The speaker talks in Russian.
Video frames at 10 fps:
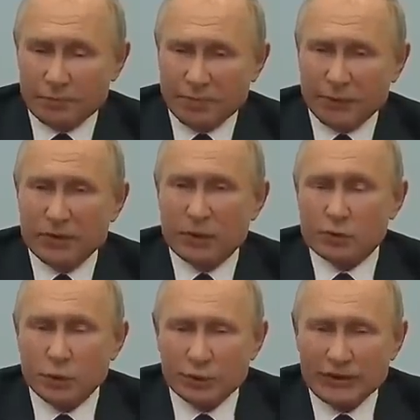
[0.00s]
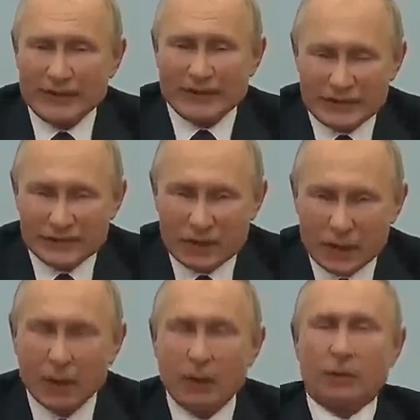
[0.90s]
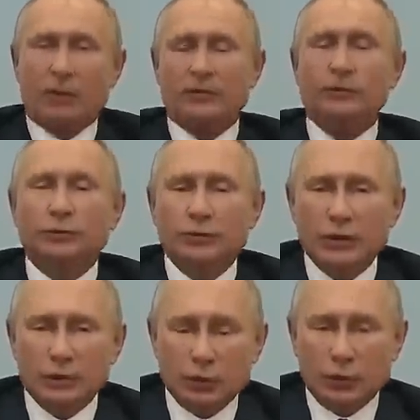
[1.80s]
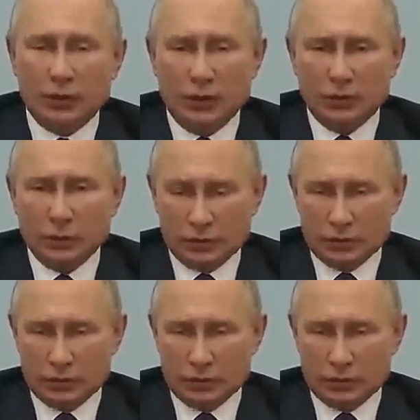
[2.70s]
привнесенное извне внутри той или иной